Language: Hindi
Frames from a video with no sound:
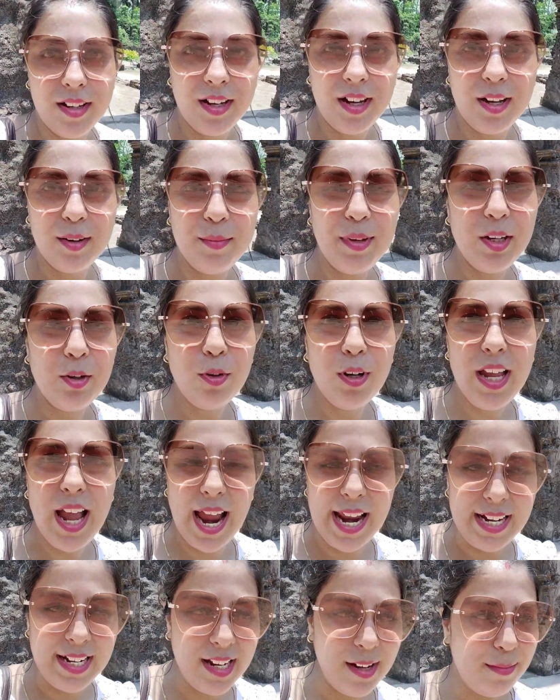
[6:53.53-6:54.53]
हमें कोई
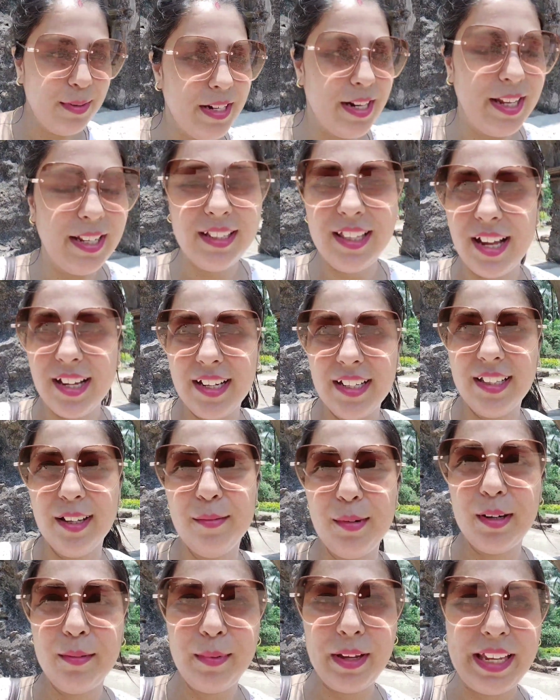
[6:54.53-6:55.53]
आइडिया भी नहीं था कि
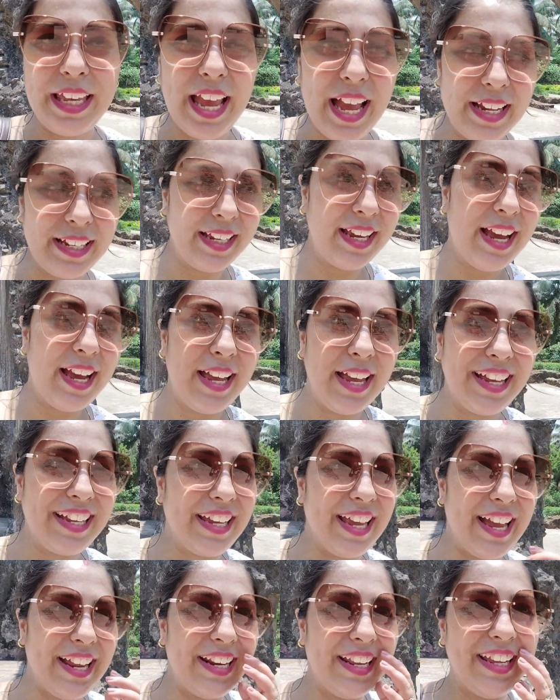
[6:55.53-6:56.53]
दमन में क्या क्या है
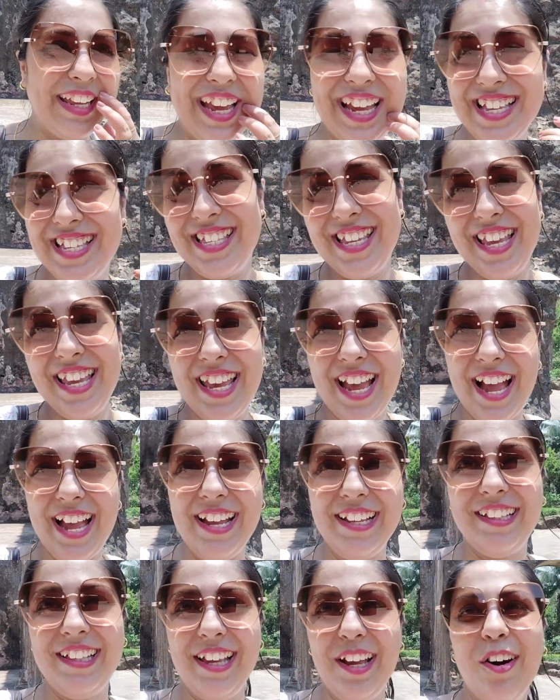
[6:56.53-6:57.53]
क्या नहीं ऐसे ही आए
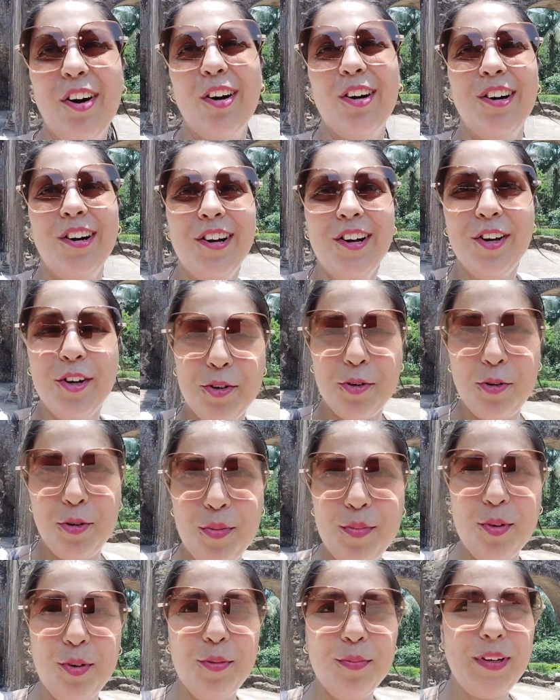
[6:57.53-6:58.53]
थे और
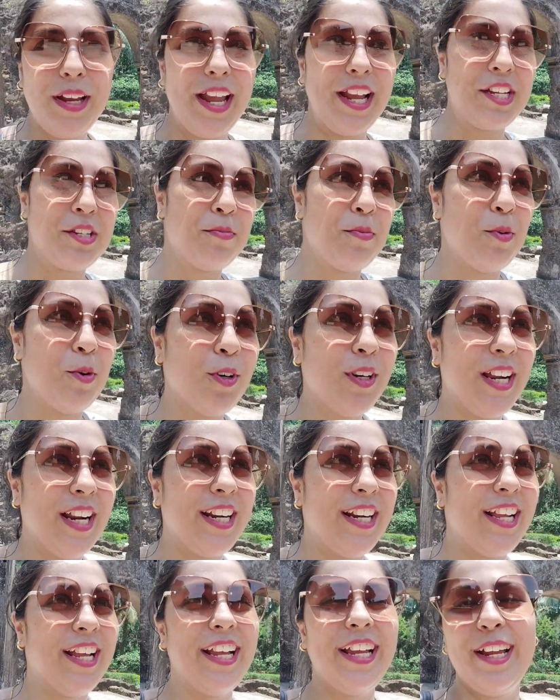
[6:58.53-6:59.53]
घूम घूम के एक्सप्लोर कर
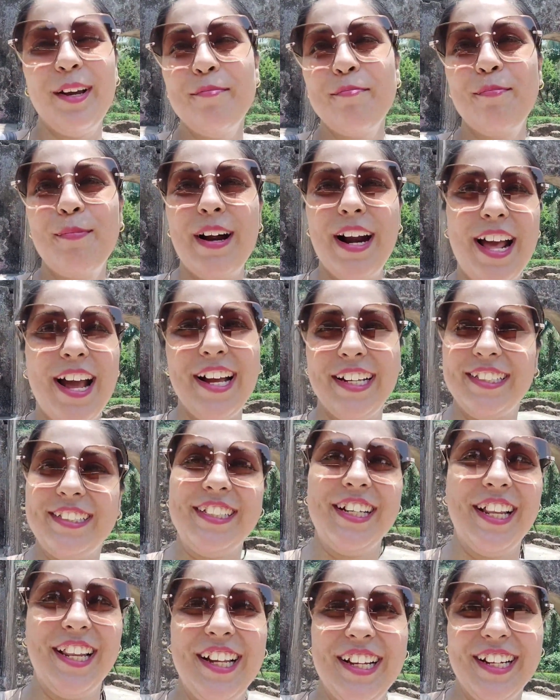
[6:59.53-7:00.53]
रहे हैं बड़ा
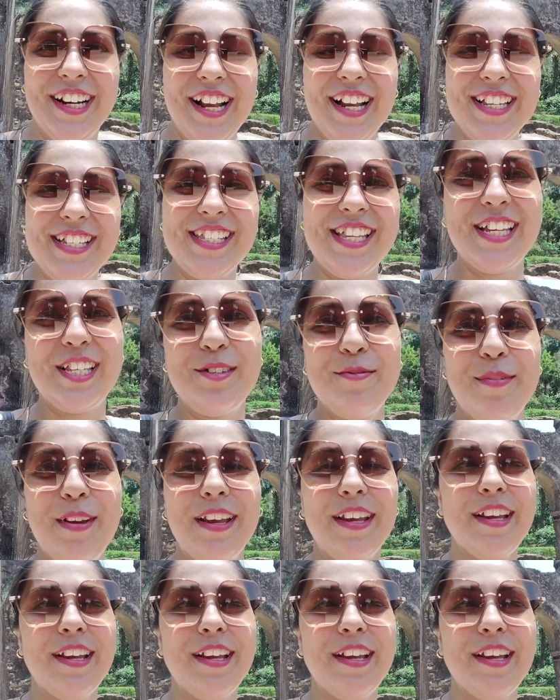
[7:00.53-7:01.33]
अच्छा लग रहा है सच में